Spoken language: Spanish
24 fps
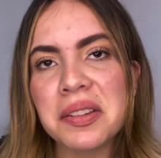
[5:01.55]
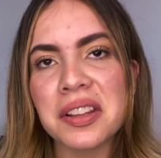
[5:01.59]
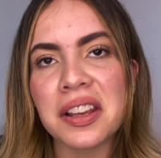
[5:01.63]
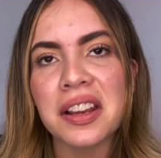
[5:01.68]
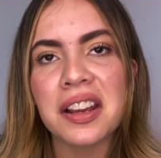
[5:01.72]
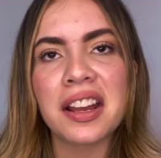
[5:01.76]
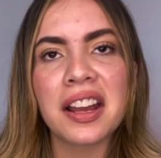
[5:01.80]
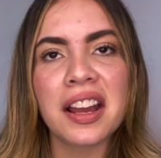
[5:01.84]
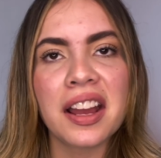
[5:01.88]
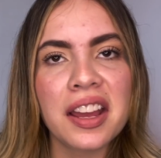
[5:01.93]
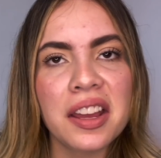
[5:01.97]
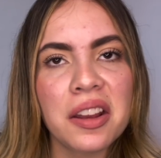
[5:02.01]

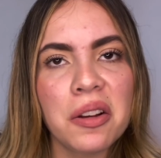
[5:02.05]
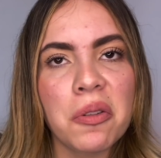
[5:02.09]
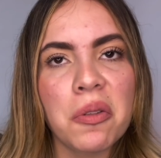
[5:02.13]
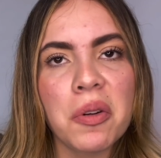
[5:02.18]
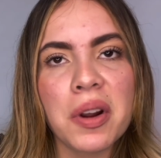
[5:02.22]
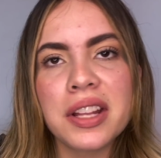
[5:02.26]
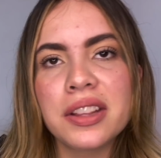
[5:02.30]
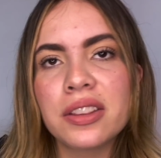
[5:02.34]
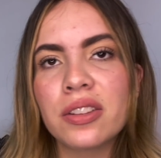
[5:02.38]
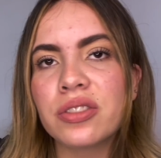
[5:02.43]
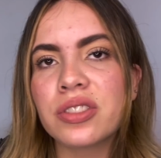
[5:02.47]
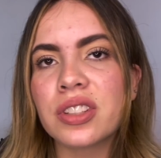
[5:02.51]
acá
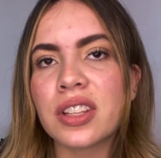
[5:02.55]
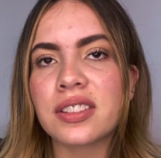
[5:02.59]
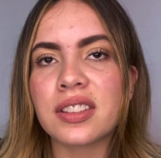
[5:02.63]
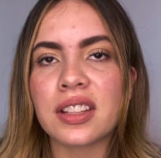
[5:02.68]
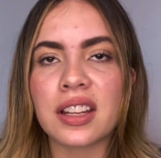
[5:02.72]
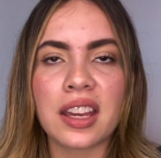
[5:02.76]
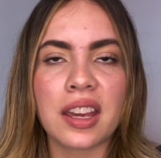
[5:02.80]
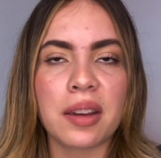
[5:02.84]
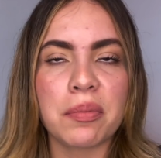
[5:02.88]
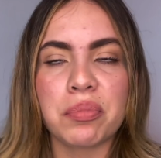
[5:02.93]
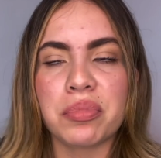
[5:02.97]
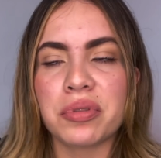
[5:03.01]
encuentros
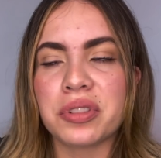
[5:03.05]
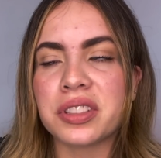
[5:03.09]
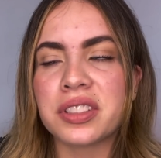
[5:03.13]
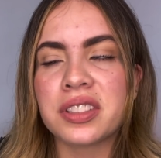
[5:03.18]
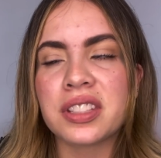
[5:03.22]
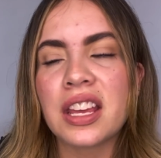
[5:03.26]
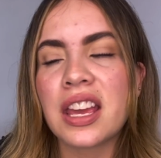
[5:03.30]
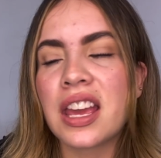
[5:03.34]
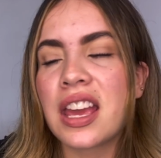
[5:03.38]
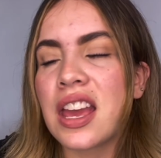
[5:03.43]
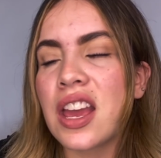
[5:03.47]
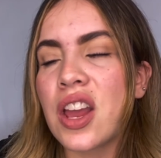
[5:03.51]
hasta que
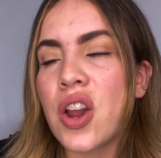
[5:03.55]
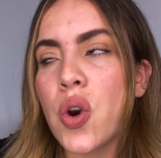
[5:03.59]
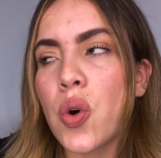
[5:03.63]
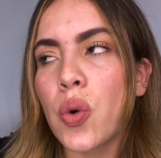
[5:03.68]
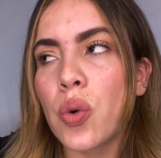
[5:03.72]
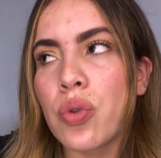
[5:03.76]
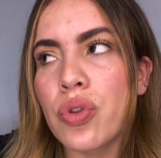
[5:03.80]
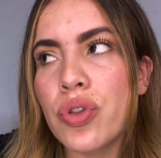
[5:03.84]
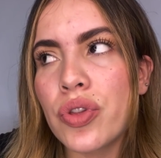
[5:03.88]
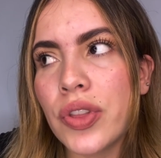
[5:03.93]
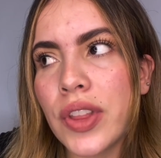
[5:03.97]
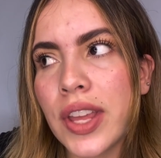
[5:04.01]
pues
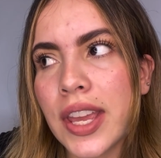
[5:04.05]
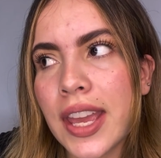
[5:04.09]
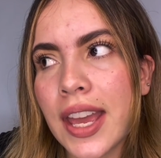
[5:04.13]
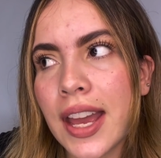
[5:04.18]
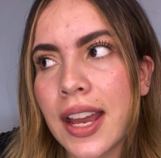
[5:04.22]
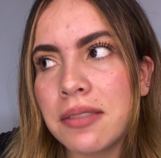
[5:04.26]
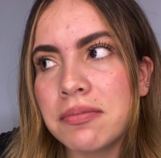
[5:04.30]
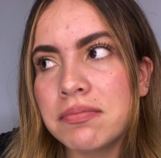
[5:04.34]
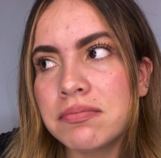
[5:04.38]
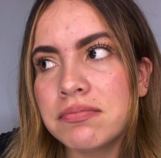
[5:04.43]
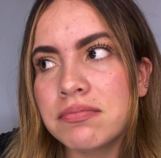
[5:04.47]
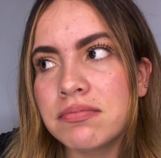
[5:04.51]
un
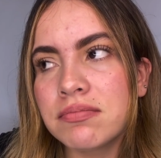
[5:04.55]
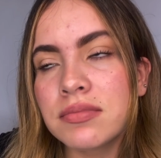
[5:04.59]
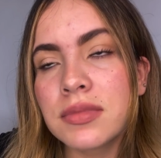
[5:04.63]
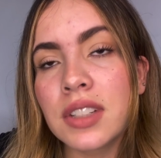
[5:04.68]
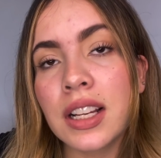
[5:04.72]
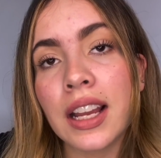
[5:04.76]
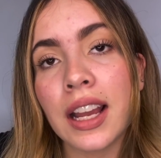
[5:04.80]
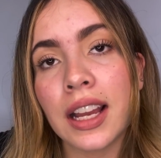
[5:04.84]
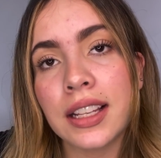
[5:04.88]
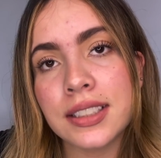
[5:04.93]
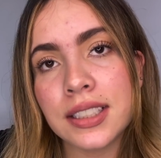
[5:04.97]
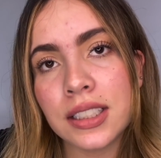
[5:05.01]
día
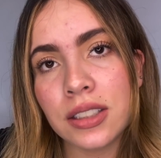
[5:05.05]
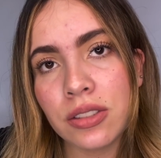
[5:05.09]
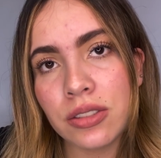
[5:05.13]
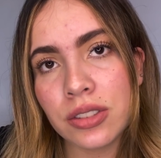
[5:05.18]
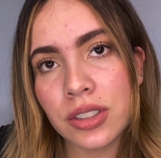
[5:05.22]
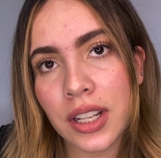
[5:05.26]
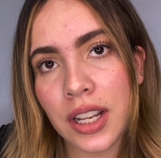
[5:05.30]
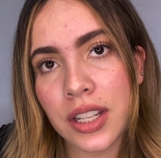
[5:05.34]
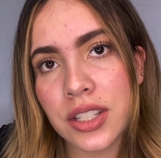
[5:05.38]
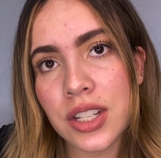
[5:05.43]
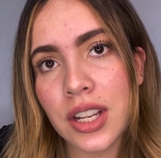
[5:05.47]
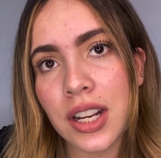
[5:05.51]
casi
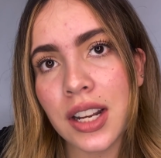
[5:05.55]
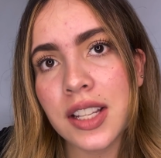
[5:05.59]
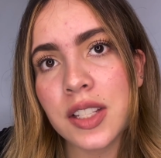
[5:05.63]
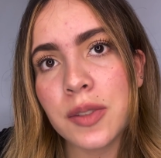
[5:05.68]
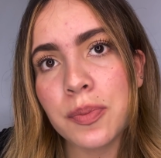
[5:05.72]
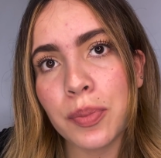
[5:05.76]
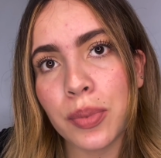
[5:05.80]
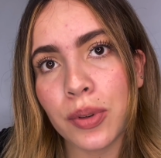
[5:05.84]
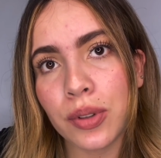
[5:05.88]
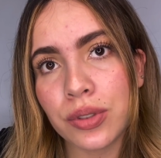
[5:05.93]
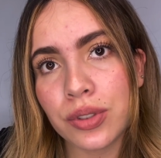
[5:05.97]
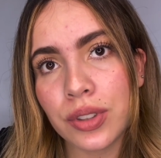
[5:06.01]
nos cacha la
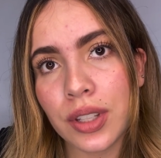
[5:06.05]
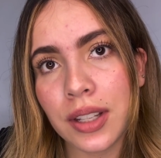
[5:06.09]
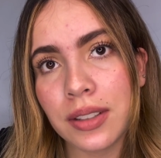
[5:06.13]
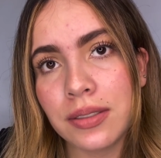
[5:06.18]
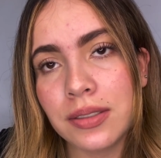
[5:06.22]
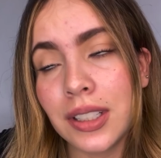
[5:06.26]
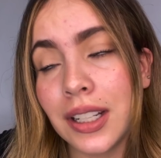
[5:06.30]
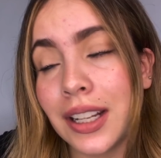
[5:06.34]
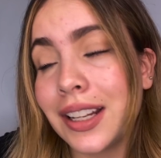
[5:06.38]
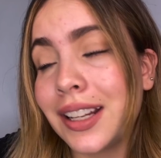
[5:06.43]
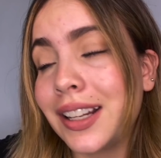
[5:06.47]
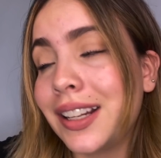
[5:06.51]
esposa.
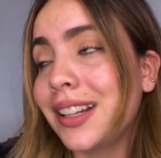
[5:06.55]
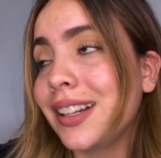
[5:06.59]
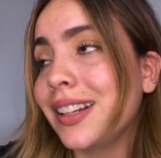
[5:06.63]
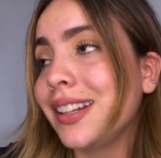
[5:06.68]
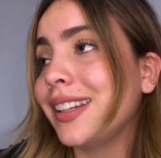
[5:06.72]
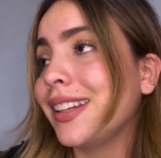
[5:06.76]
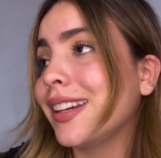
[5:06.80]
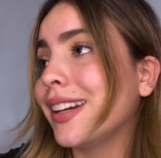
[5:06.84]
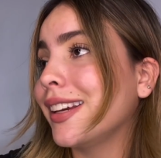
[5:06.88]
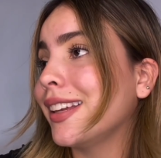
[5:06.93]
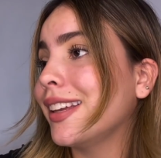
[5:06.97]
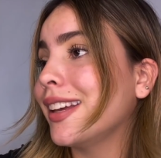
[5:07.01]

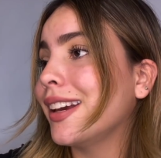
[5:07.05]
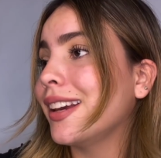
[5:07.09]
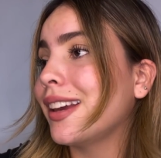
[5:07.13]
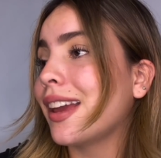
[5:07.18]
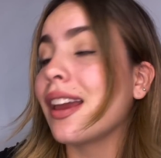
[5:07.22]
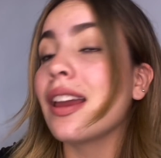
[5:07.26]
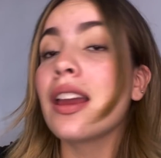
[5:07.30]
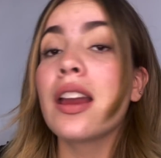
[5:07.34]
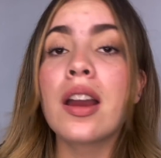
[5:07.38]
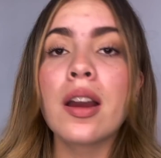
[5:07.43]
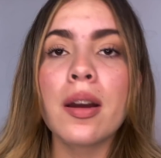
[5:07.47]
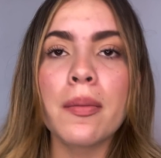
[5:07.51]
Ay, ay,
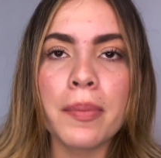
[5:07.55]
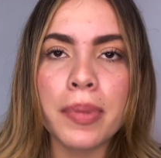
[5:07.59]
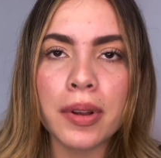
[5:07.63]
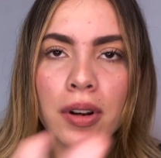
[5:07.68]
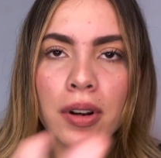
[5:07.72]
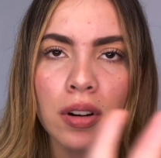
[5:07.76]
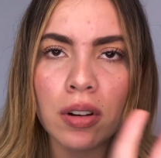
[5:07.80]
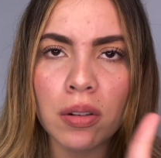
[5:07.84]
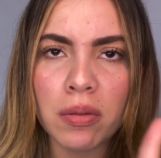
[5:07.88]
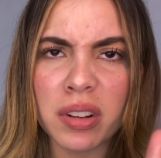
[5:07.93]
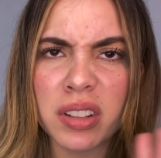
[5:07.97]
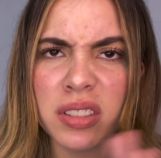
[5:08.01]
ay.
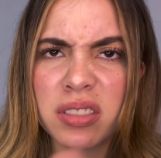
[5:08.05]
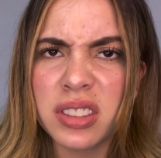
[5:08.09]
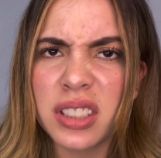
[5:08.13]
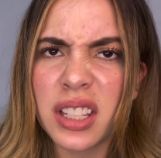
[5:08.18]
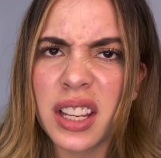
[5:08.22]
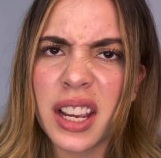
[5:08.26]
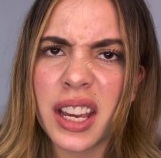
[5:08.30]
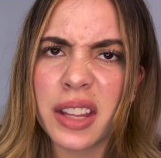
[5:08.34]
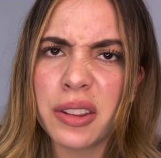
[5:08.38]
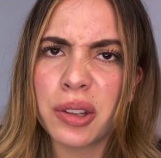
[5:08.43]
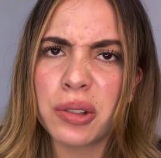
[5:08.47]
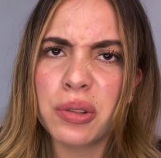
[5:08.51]
Pero lo bueno es que
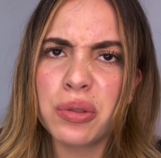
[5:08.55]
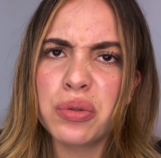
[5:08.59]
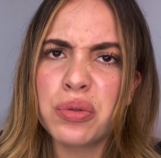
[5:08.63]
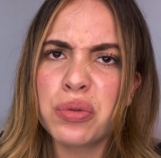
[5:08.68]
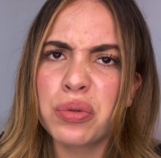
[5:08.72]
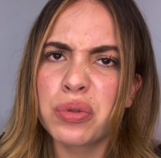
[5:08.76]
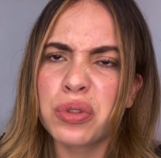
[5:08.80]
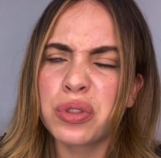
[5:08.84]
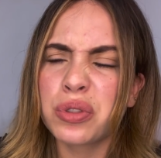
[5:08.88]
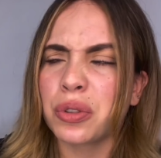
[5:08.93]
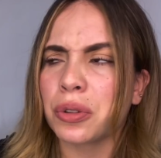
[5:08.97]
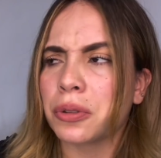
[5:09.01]
quedó en un
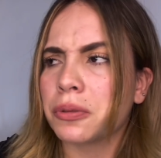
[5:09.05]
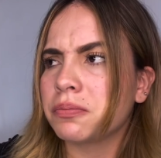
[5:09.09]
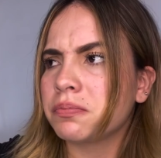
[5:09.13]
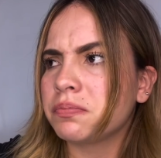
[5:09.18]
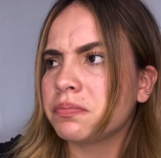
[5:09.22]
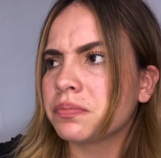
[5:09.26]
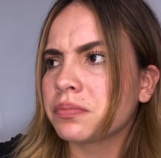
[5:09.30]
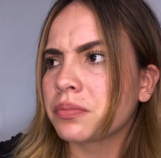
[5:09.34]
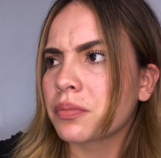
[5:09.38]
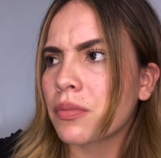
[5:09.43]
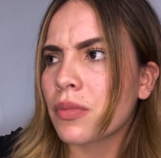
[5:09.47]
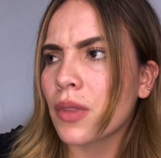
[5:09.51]
susto
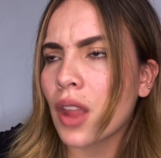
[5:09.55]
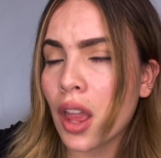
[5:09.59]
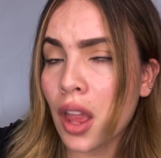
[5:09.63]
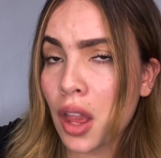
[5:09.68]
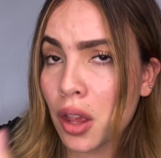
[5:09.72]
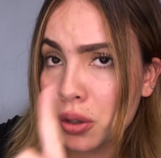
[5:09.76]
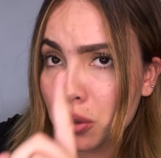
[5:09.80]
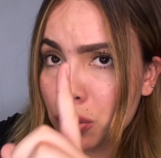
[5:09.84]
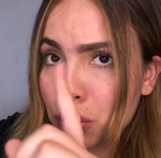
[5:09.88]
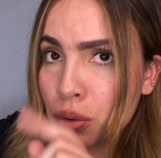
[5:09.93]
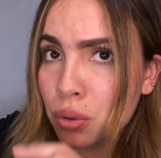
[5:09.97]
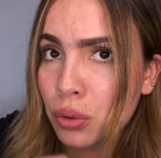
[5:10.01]

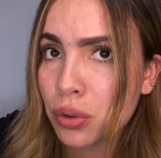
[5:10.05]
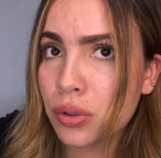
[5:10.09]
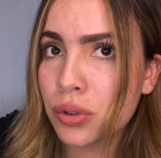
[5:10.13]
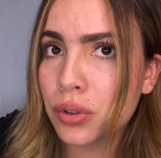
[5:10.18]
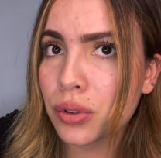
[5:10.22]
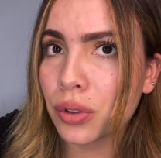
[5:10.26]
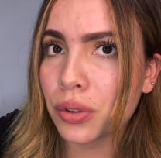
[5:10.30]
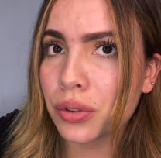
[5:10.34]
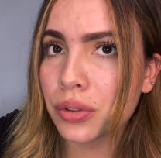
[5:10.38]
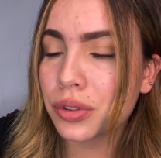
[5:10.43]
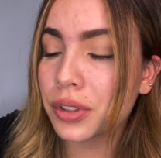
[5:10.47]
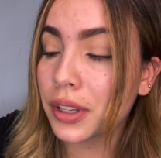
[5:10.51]

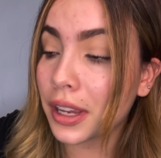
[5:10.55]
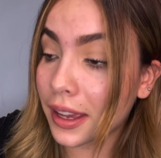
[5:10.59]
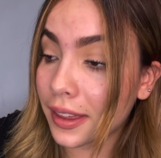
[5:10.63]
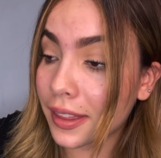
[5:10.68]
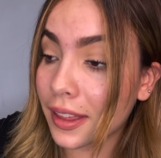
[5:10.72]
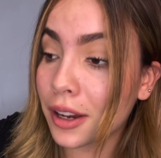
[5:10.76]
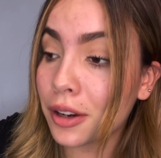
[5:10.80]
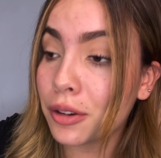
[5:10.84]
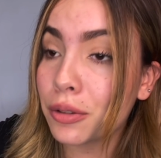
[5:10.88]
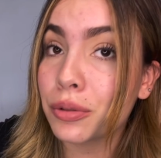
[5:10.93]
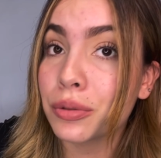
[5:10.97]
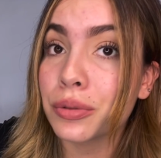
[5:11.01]
sustos que
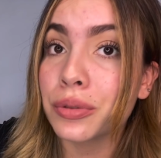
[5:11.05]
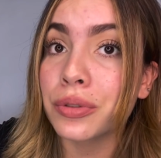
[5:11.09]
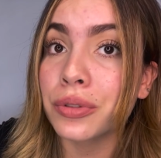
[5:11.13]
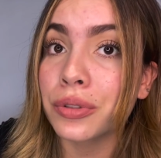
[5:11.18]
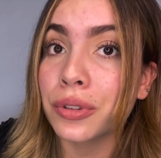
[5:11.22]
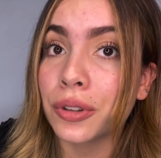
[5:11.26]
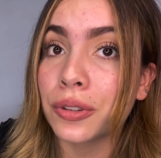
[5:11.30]
dan gusto.